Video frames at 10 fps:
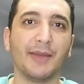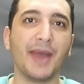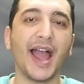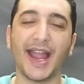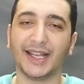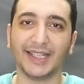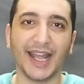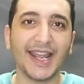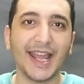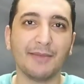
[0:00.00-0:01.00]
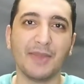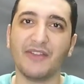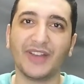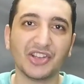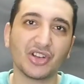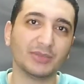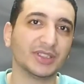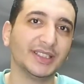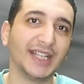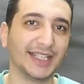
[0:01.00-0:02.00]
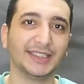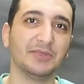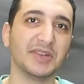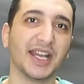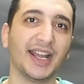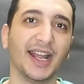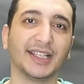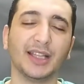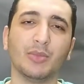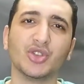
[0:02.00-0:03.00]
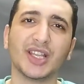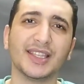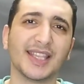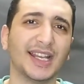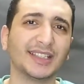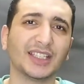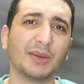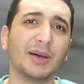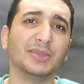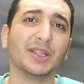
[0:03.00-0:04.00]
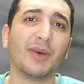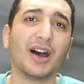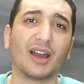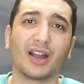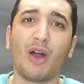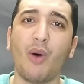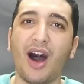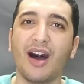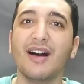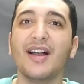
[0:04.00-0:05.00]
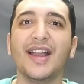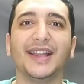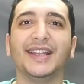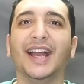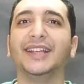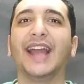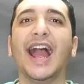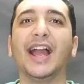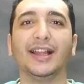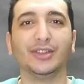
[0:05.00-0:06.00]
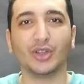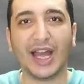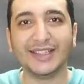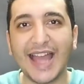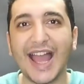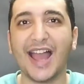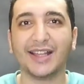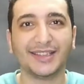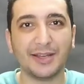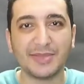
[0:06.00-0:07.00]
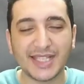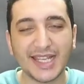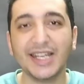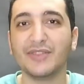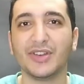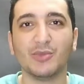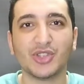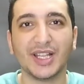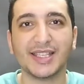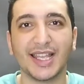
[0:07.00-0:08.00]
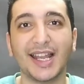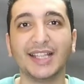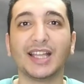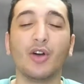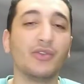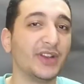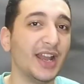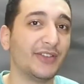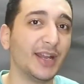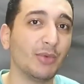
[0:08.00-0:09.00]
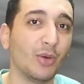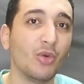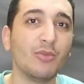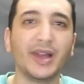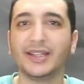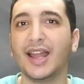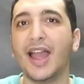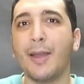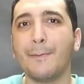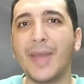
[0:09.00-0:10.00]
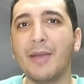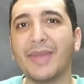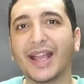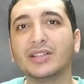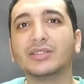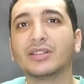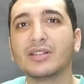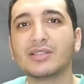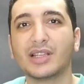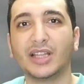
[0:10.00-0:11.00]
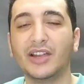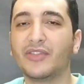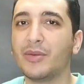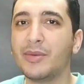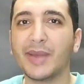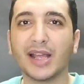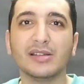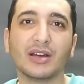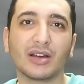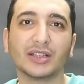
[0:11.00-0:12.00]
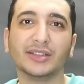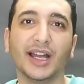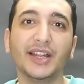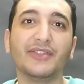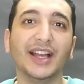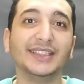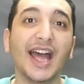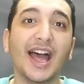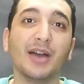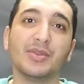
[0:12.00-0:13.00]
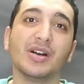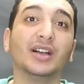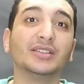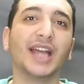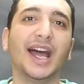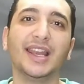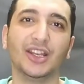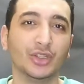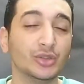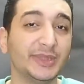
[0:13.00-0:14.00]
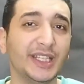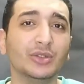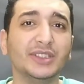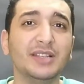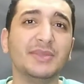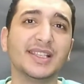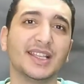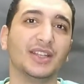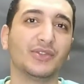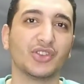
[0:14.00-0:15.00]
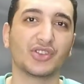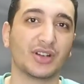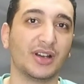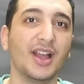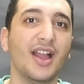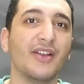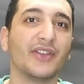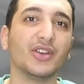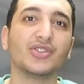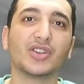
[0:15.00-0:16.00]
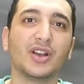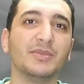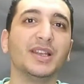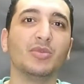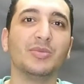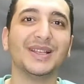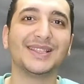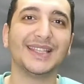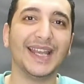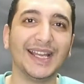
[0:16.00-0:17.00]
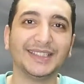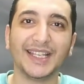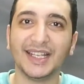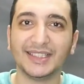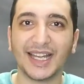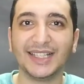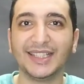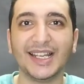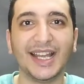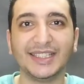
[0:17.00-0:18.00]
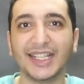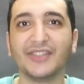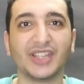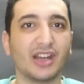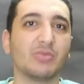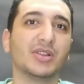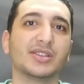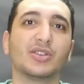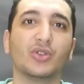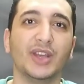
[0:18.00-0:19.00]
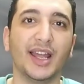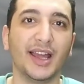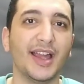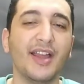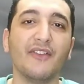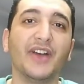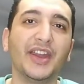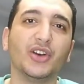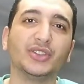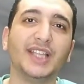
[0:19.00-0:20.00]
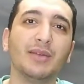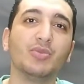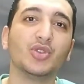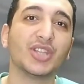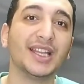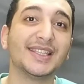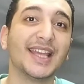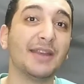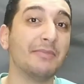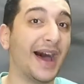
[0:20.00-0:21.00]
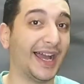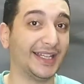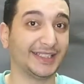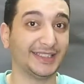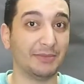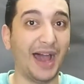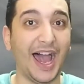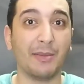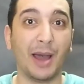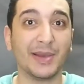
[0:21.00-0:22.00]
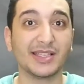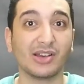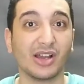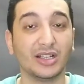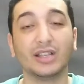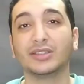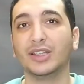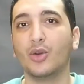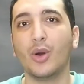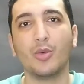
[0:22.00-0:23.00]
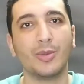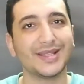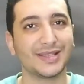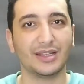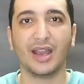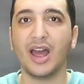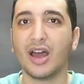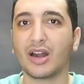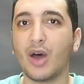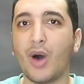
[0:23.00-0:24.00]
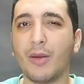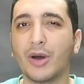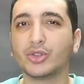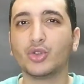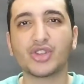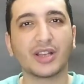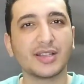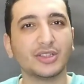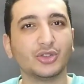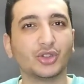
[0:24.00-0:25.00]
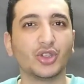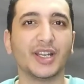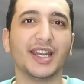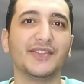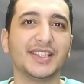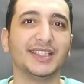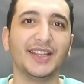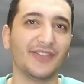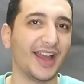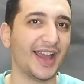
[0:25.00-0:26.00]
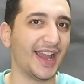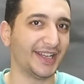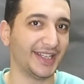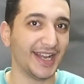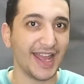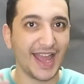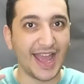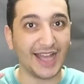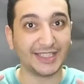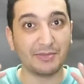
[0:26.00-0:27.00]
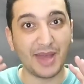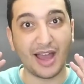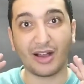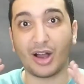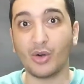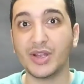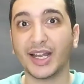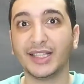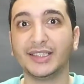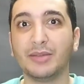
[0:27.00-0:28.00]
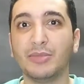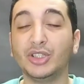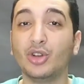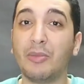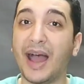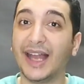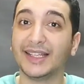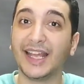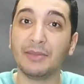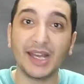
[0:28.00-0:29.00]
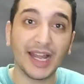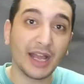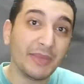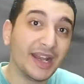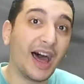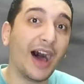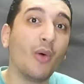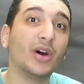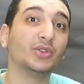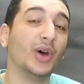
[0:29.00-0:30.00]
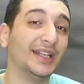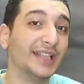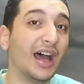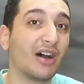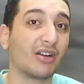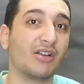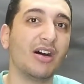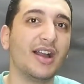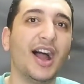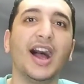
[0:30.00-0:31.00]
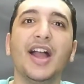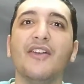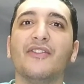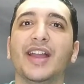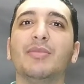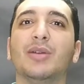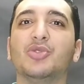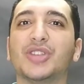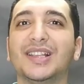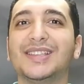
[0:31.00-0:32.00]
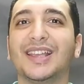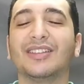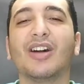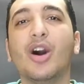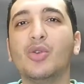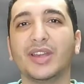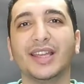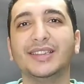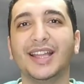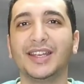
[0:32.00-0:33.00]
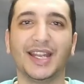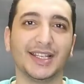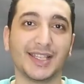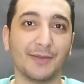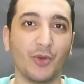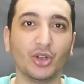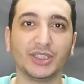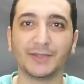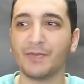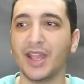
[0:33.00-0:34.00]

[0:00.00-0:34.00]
فاهمها يعني هي ما ينفعش رمضان يعدي من غيرها كده مسلسلاتها طبعا بتبقى روعه يعني ادائها التمثيلي في المسلسلات او في الافلام عموما مهما كانت القصه ضعيفه ومهما كان الاخراج ضعيف ادائها بيغطي على العيوب دي ودي الميزه اللي في يسرا فيسرا من الممثلات النادرات اللي هتيجي في تاريخ مصر كلها فاحنا قدام مسلسل مع اجتماعها مع باسل خياط اللي هو ممثل روعه برضه شخصيه الدكتور النفسي دي فيعني هتبقى قويه جدا منه مع الجميله جميله عوض وادائها الرائع فيبقى مسلسل قوي جدا يعني زي ما قلت